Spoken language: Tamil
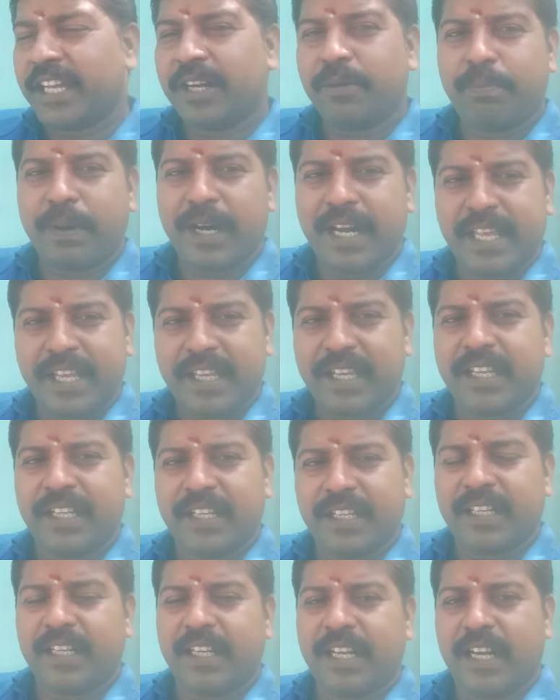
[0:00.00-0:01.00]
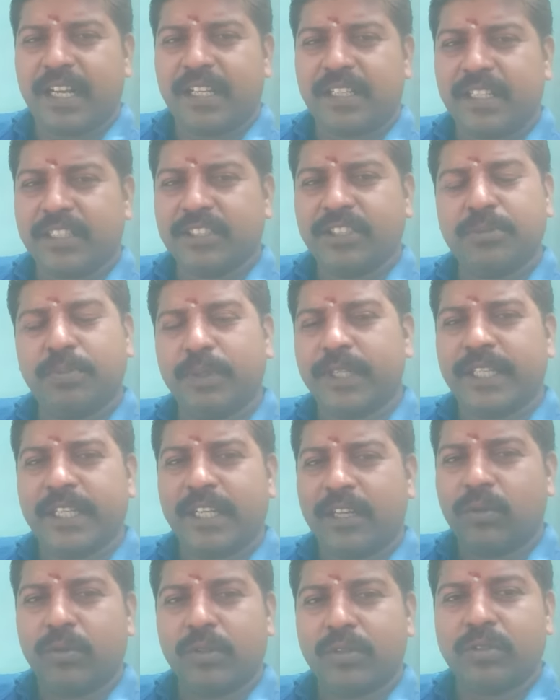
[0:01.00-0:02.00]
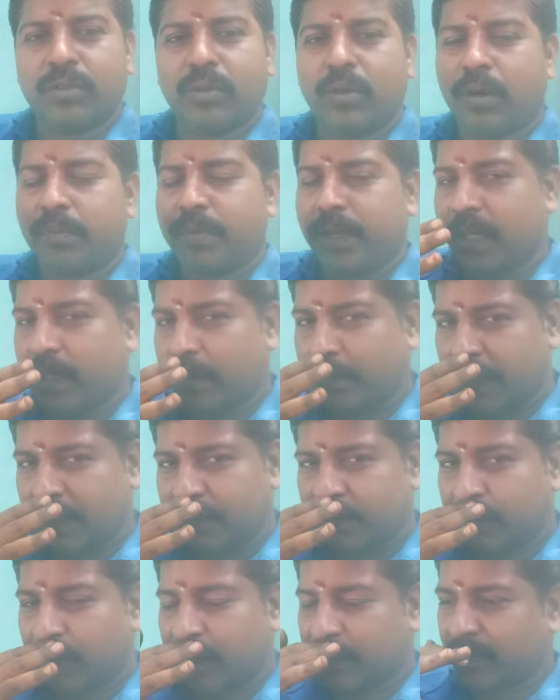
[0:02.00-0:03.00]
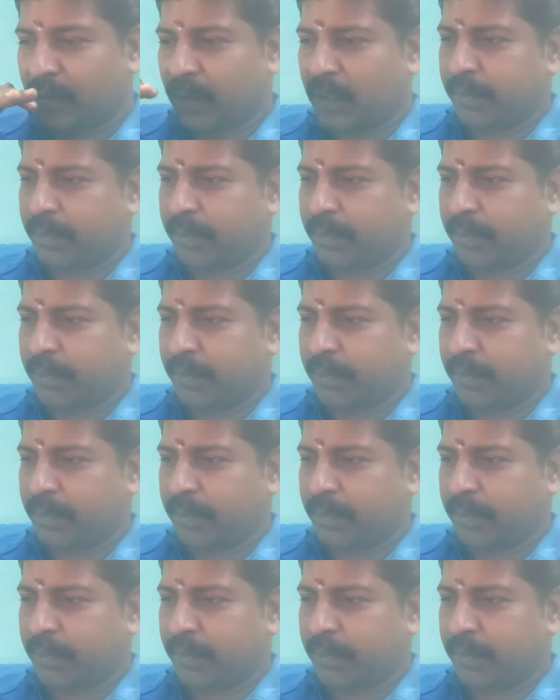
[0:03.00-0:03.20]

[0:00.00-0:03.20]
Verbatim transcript: கயிறு பழைய கயிறுங்கிறனால நஞ்சு போய் கீழே விழுந்திருக்கும் அப்படிங்கிற மாதிரி சிவா